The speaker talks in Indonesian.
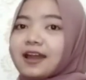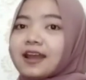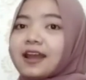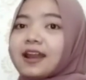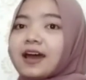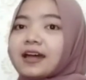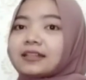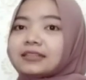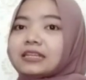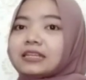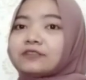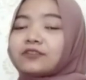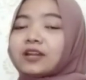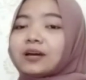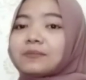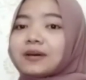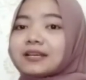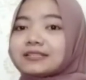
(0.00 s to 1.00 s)
dan
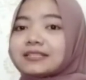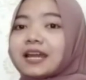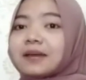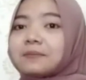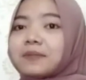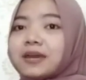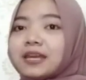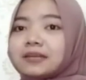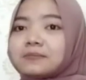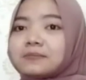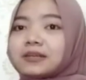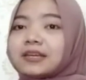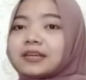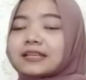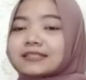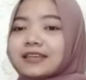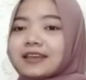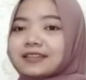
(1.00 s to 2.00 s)
antiinflamasi yang baik bagi
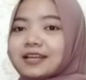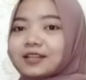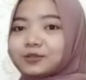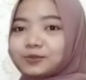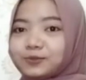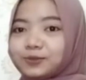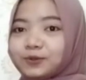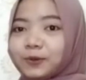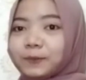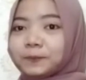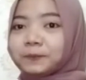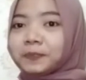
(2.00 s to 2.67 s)
kesehatan tubuh.